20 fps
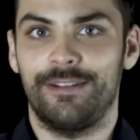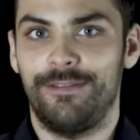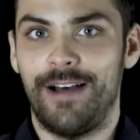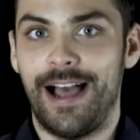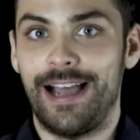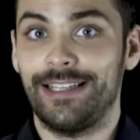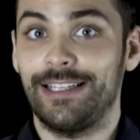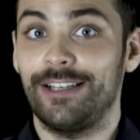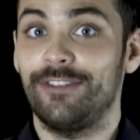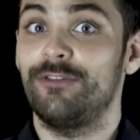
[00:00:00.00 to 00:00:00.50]

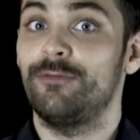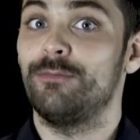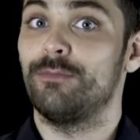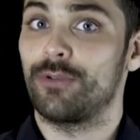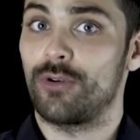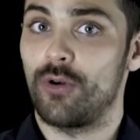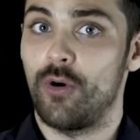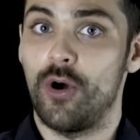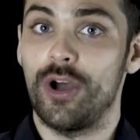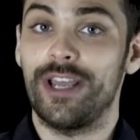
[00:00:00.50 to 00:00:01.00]
фактов
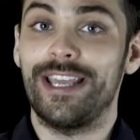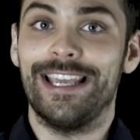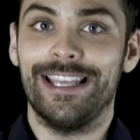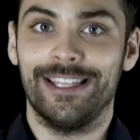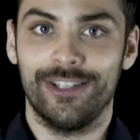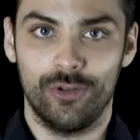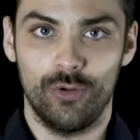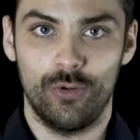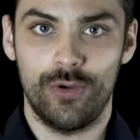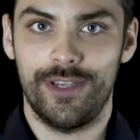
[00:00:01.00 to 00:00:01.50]
про
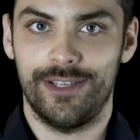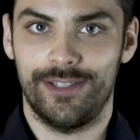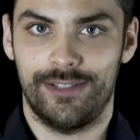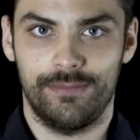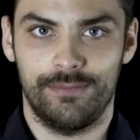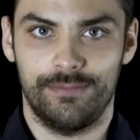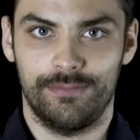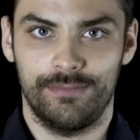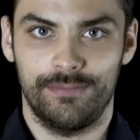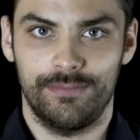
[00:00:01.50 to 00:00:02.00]

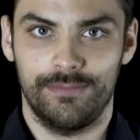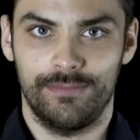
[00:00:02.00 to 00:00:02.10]
индуизм.